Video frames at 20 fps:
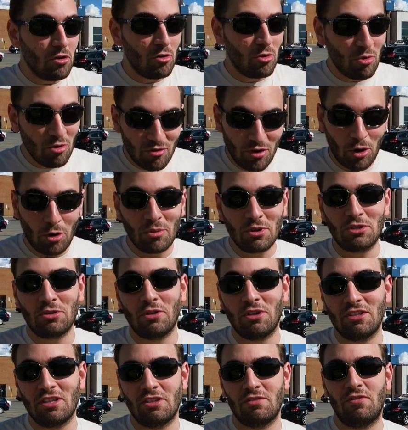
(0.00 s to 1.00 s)
Vamos ver como as
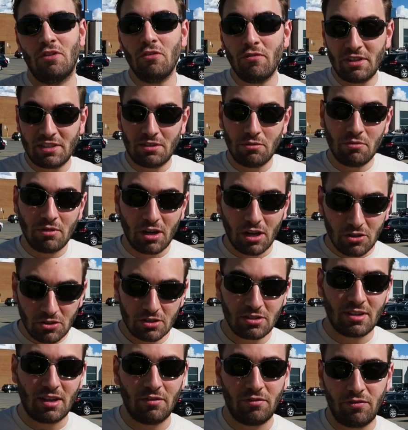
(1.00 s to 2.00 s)
coisas vão, vai ser um
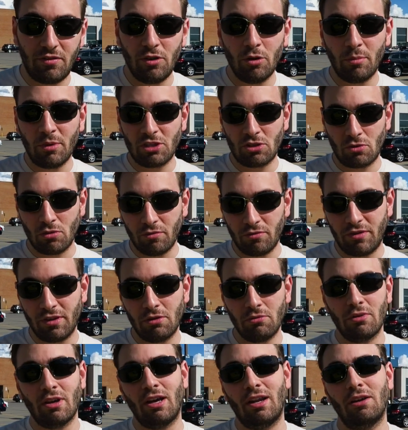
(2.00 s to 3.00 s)
grande desafio, mas
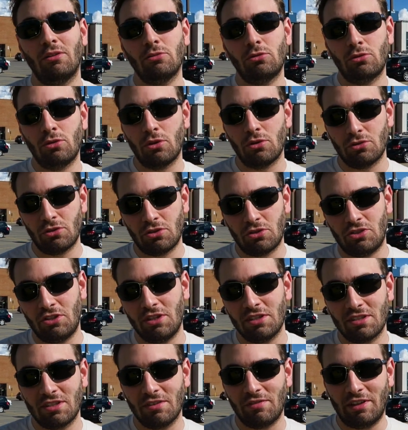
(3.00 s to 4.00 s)
confira um canal todos os
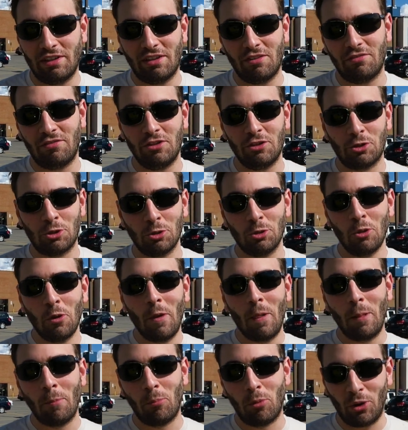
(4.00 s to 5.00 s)
dias que vai ter vídeo
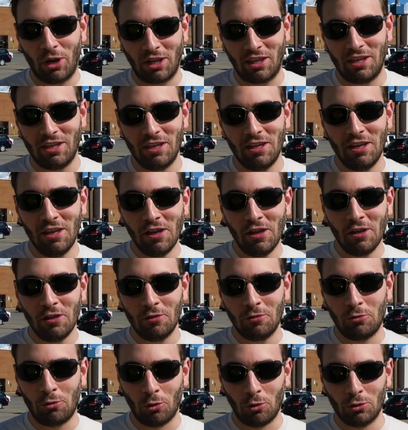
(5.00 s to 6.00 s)
por aqui
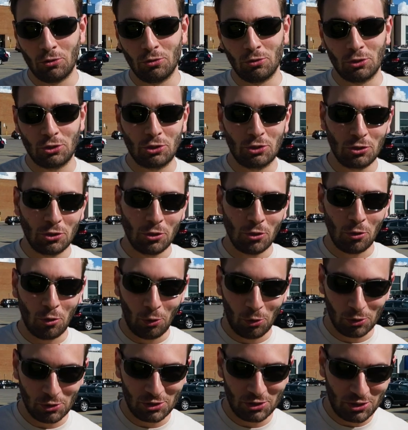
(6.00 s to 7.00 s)
todos
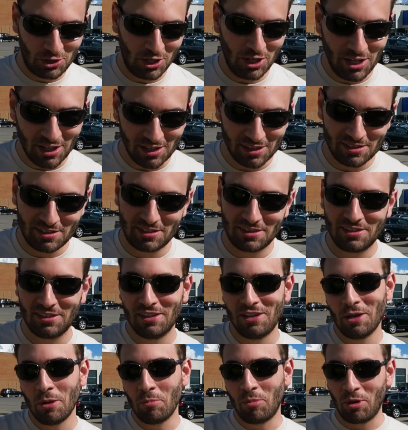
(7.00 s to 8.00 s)
os dias.
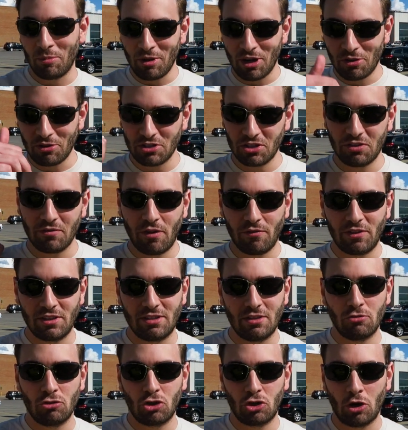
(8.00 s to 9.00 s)
Primeira coisa que a gente
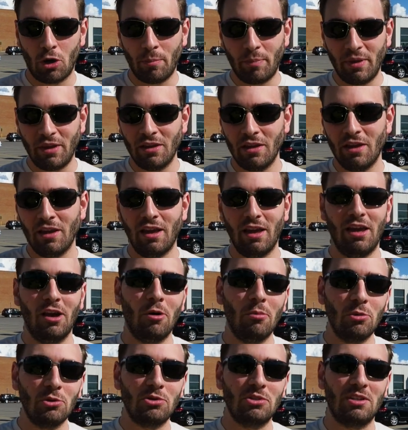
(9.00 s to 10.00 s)
vai fazer no shopping
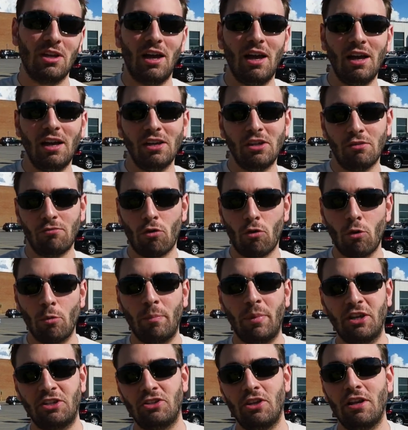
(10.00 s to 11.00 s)
é almoçar e eu vou
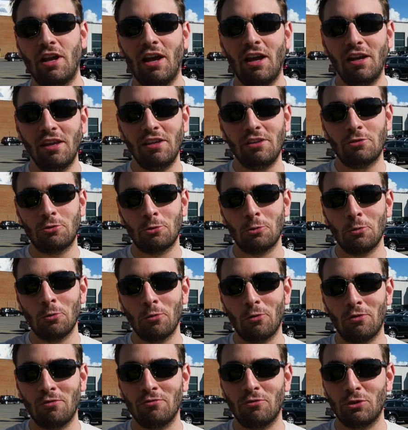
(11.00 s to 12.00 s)
compartilhar isso
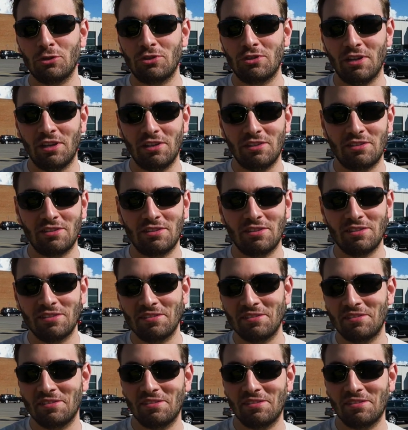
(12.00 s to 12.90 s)
com vocês.